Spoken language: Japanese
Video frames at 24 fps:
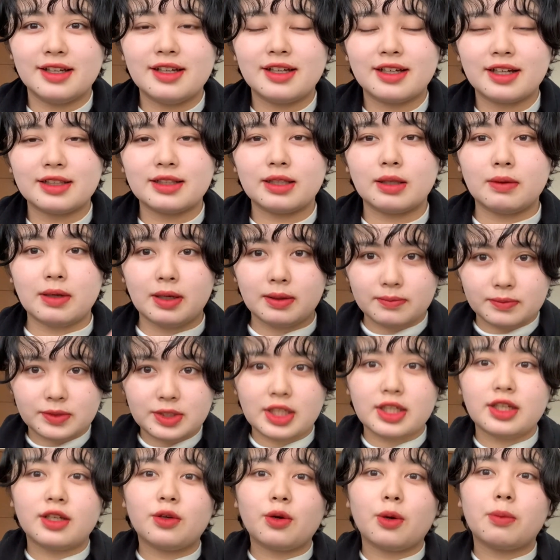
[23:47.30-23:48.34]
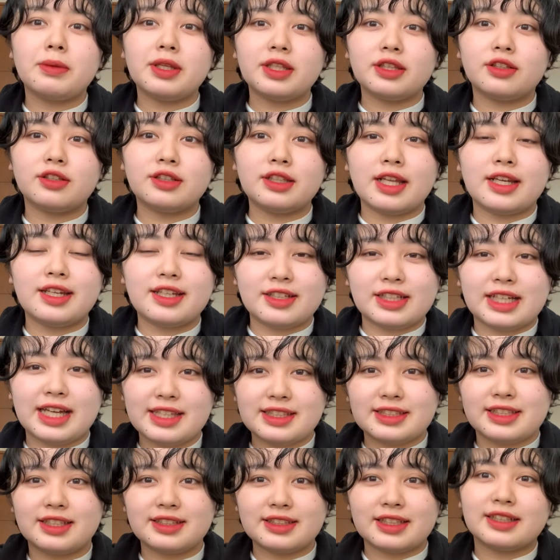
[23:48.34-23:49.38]
方はぜひコメントで
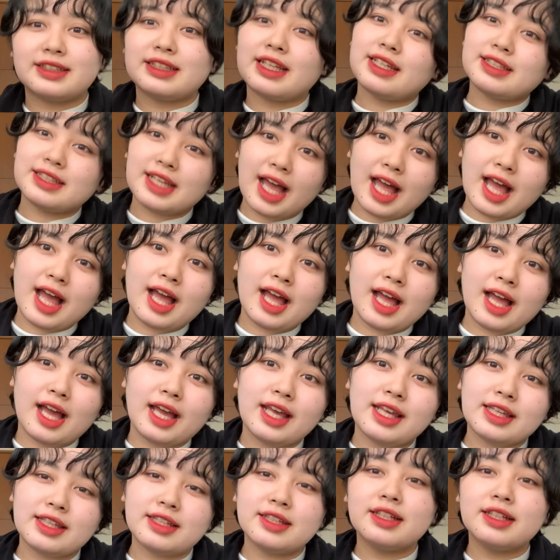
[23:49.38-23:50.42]
リクエストしてください。